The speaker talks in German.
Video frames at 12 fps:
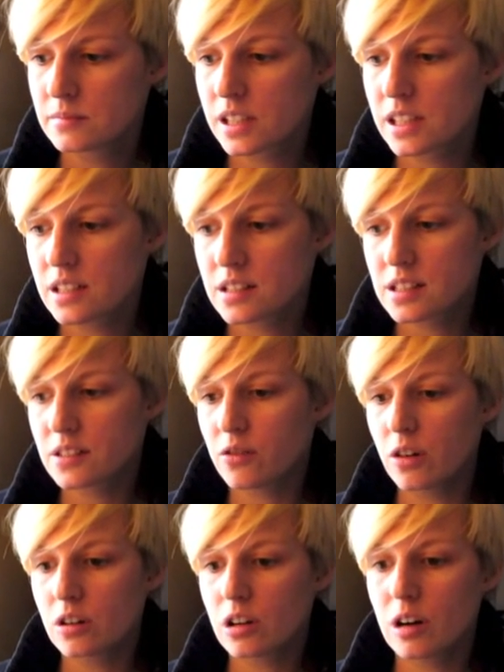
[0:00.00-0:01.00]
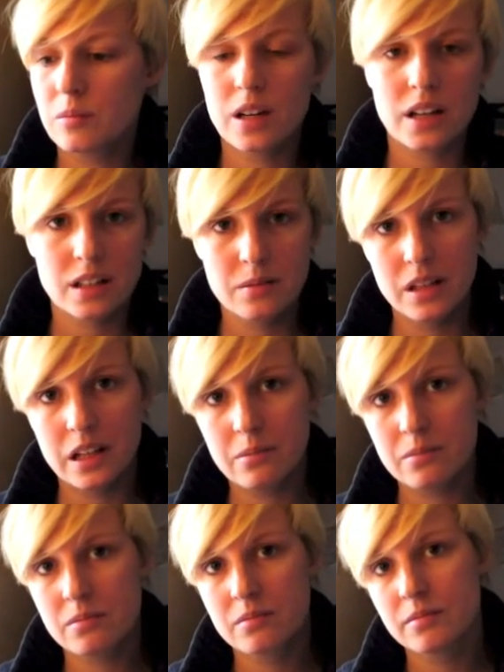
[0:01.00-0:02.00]
richtet sich vollkommen nach dem
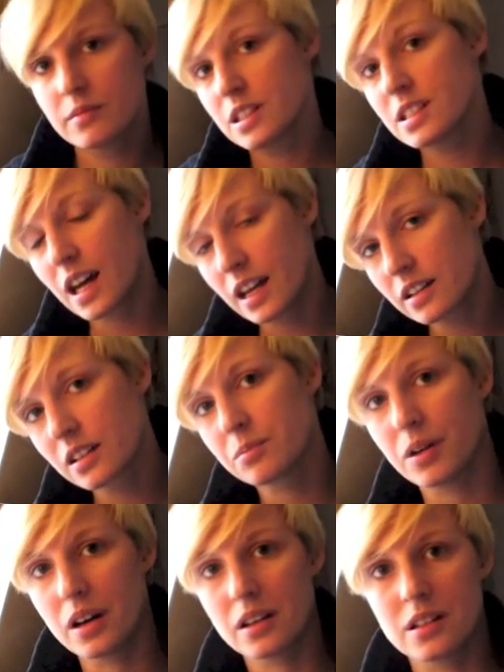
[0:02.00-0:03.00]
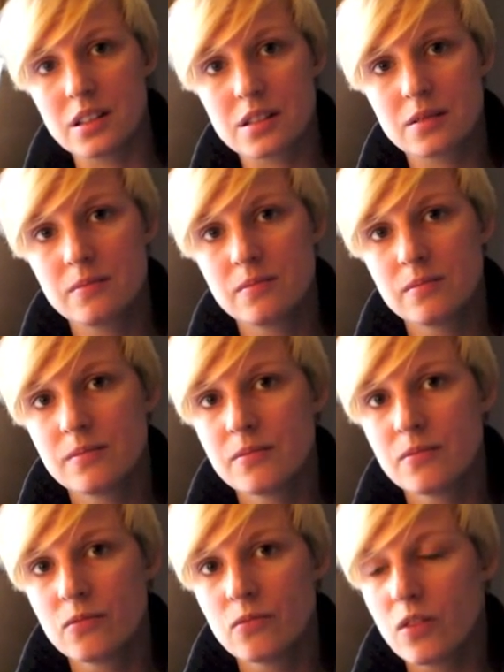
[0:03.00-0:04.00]
Leben des anderen Partners.
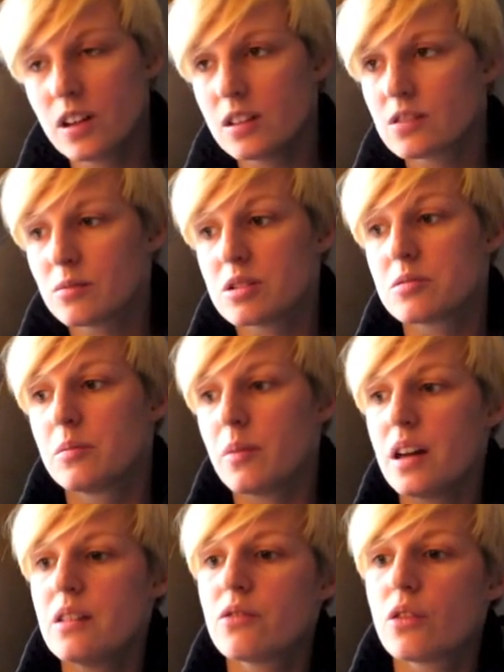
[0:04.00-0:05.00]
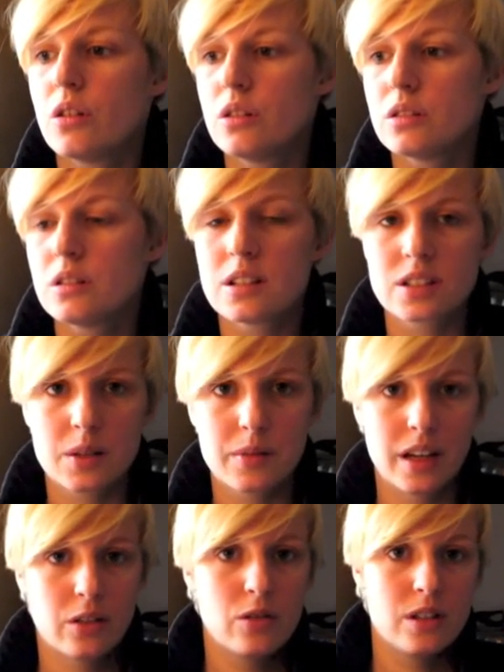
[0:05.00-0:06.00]
Wenn zum Beispiel meine Freundin, das kann
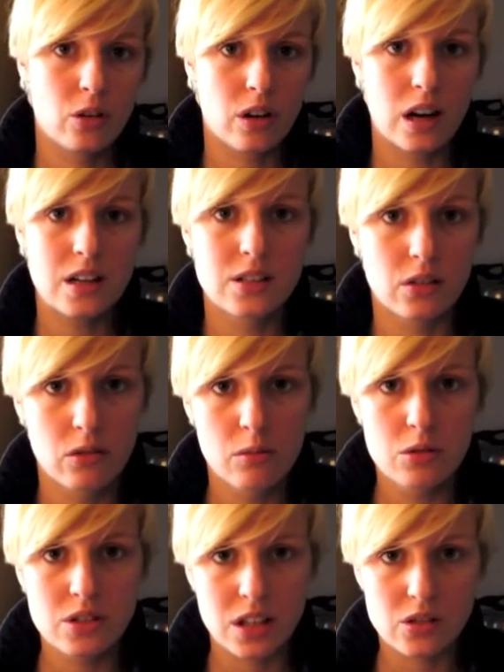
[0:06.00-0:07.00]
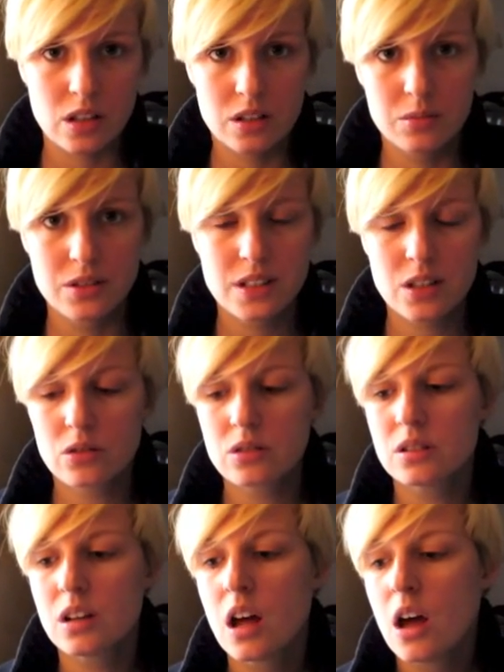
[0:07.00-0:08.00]
man natürlich auch alles auf homosexuelle
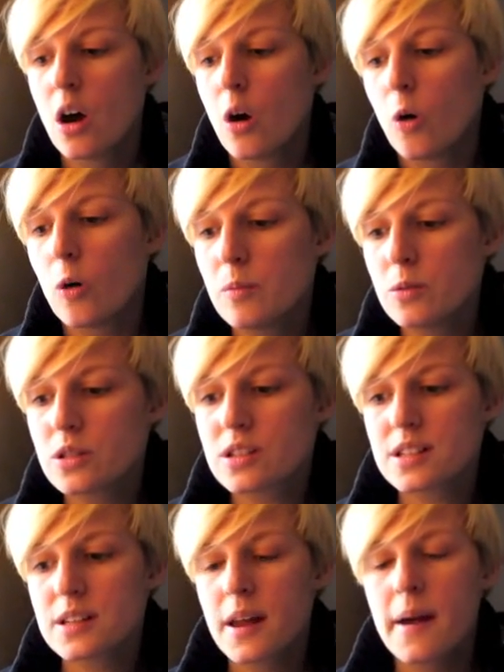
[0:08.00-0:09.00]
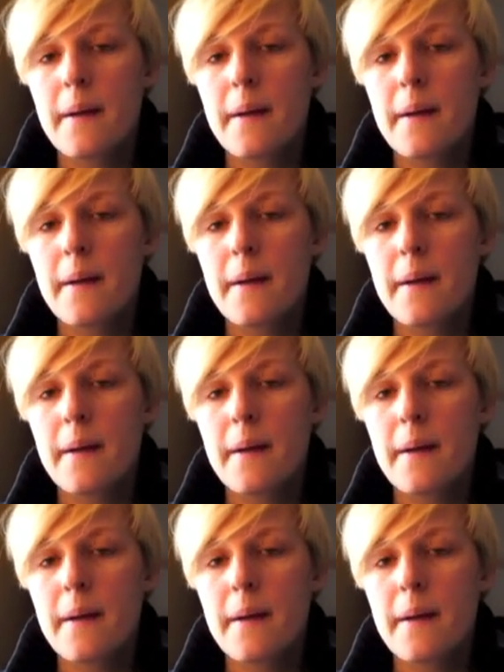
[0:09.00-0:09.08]
Beziehungen ummünzen,